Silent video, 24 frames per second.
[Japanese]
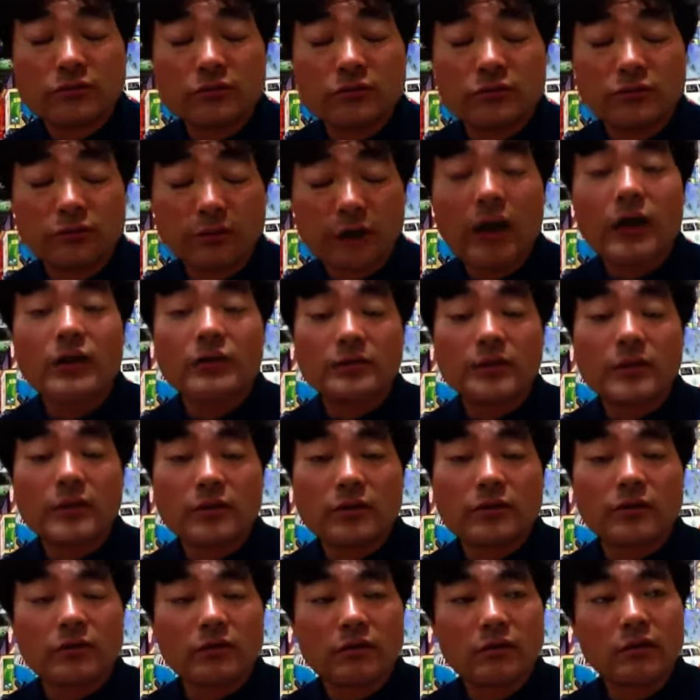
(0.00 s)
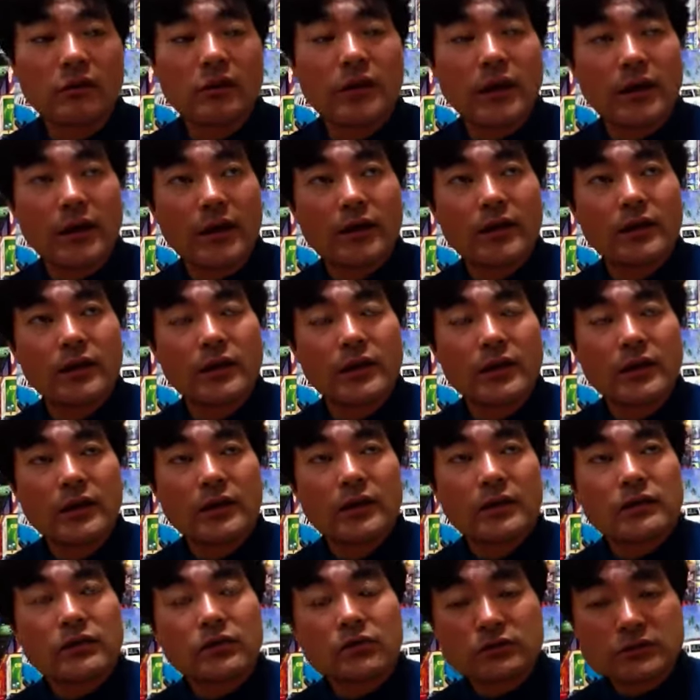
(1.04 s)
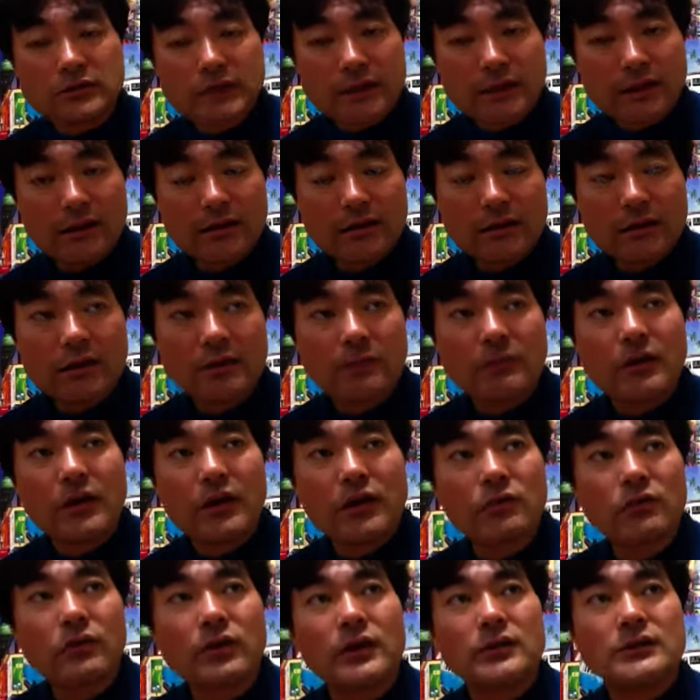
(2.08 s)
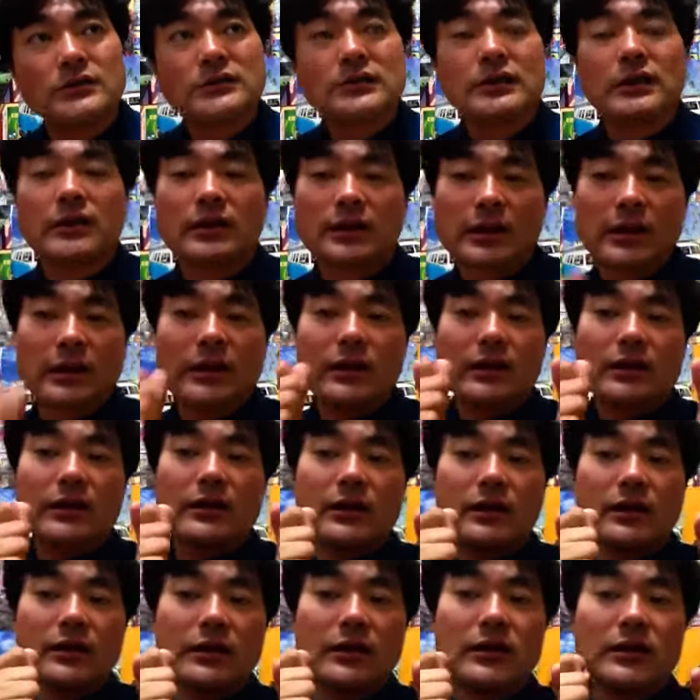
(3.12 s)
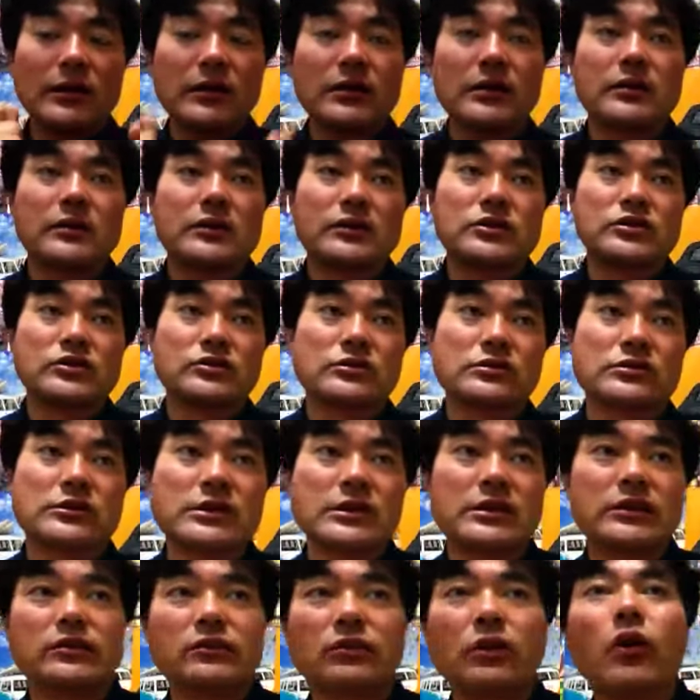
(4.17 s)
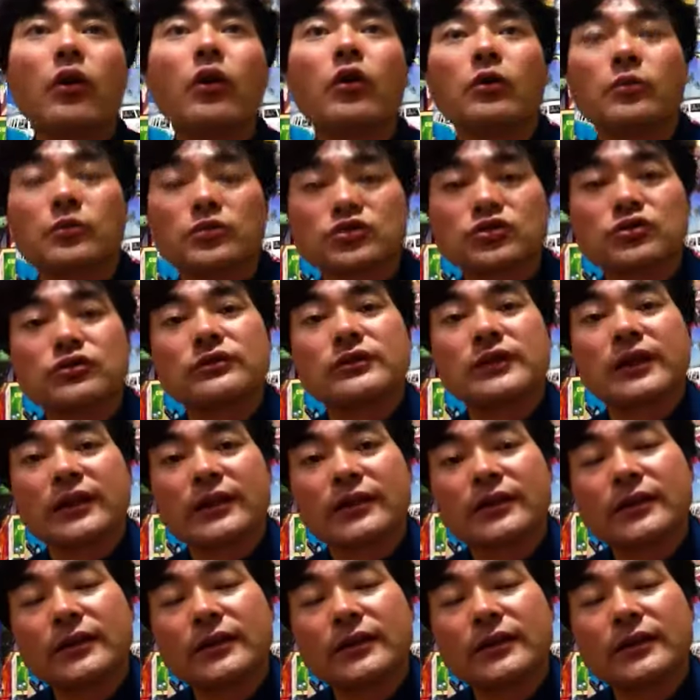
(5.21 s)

うのがあります。はい。そうじゃなかった場合は、力加減が一緒じゃないと面白くない。っ